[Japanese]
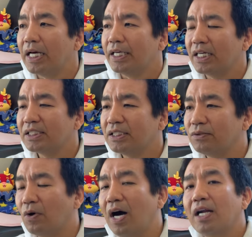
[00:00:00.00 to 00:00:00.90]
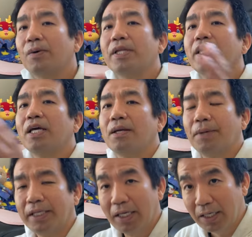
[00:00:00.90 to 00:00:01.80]
家賃を払わなければ
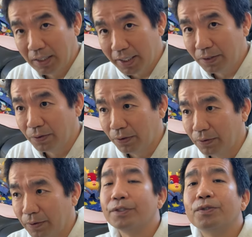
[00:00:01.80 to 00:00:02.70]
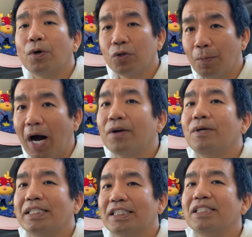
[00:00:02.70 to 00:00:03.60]
ならないといういうこともある
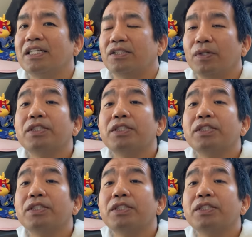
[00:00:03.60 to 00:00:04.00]
らしいんですよね。